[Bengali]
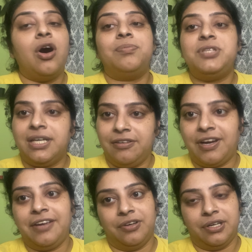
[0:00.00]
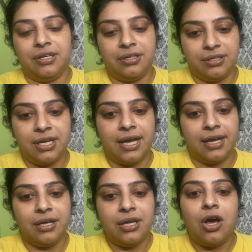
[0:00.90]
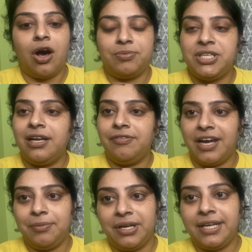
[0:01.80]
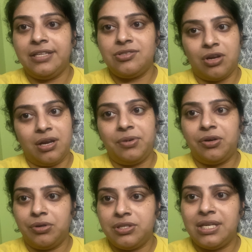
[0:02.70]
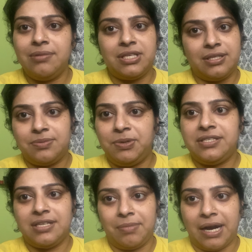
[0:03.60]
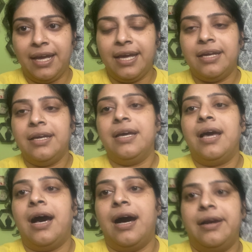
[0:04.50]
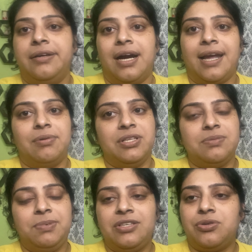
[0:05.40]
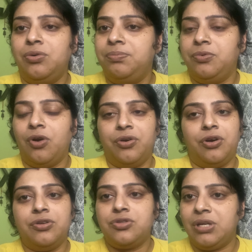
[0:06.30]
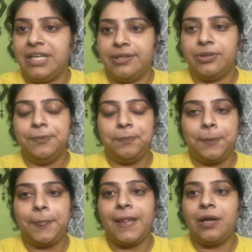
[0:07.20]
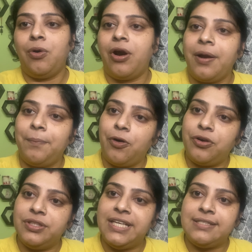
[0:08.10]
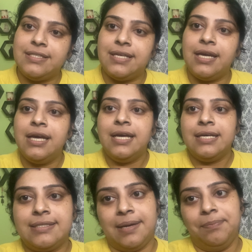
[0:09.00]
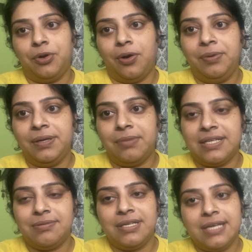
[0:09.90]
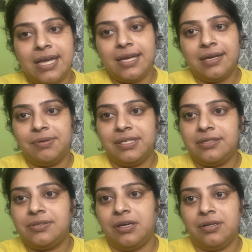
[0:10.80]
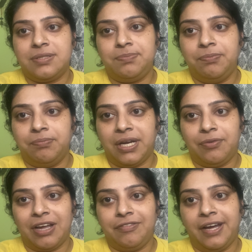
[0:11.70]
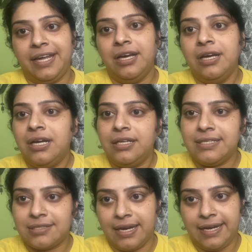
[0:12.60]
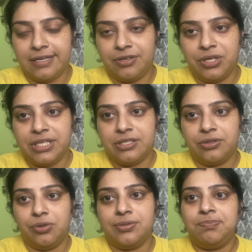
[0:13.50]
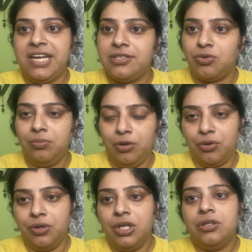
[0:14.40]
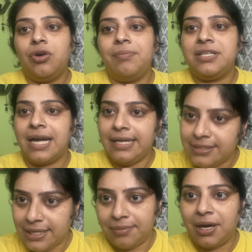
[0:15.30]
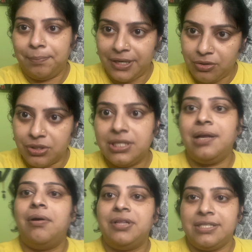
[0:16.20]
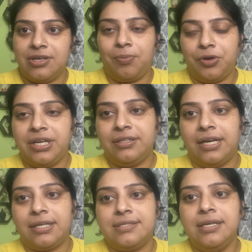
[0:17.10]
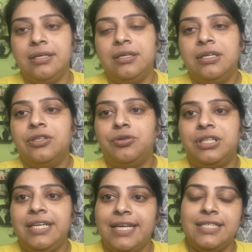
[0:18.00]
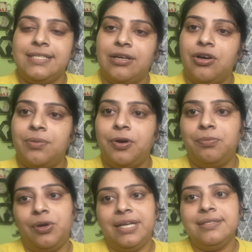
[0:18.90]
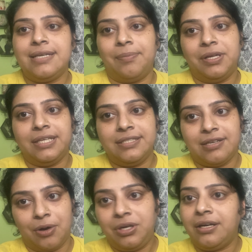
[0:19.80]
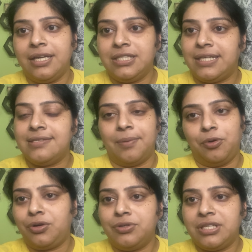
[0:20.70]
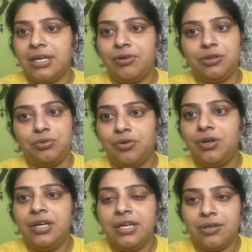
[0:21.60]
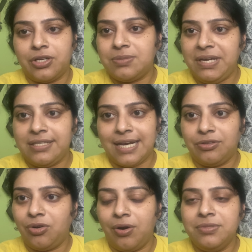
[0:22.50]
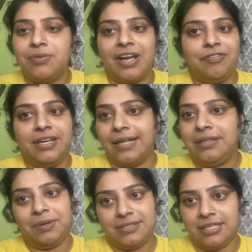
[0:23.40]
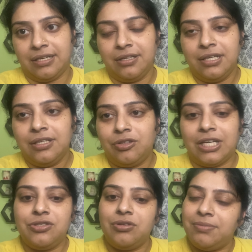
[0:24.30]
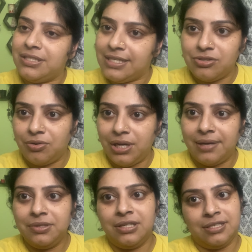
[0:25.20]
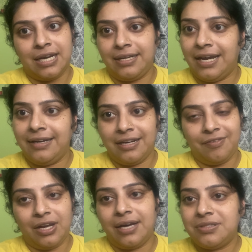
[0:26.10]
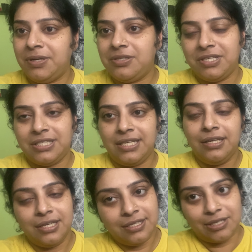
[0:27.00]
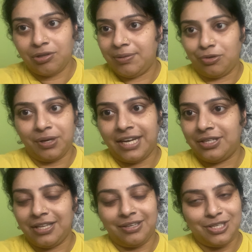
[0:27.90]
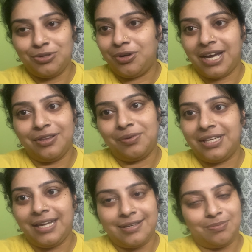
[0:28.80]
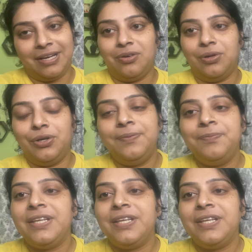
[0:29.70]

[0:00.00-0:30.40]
অপটিক্যাল ফাইবার হ্যাঁ অপটিক্যাল ফাইবারটা ইনস্টল আমরা করেছিলাম যাতে স্পিডটা বাড়ে আর আগে আমাদের স্পিড খুব ঘন ঘন চলে যেত করার পরেও দেখছি যে সেম প্রবলেম মাঝে মাঝেই আমাদের মানে ওয়াইফাই ডিসকানেক্টেড হয়ে যেত স্পিড খুব লো তো আমরা জানিয়েছিলাম কমপ্লেন করেছিলাম আমাদের যে অপারেটার তার কাছে তো তিনি এসে চেক করার পর বললেন যে আপনাদের যে রাউটারটা সেটাই সাপোর্ট করছে না ওটা দুটো ওটা স্পিডটা এত কম যে ওয়াইফাই টানতে পারছে না তো তার জন্য আমরা চেঞ্জ করলাম চারটে অ্যান্টেনাওয়ালা স্পিড বেশি যেগুলো দীপ তোমাকে কিছুক্ষণ আগে তোমাদেরকে এক্সপ্লেন করলো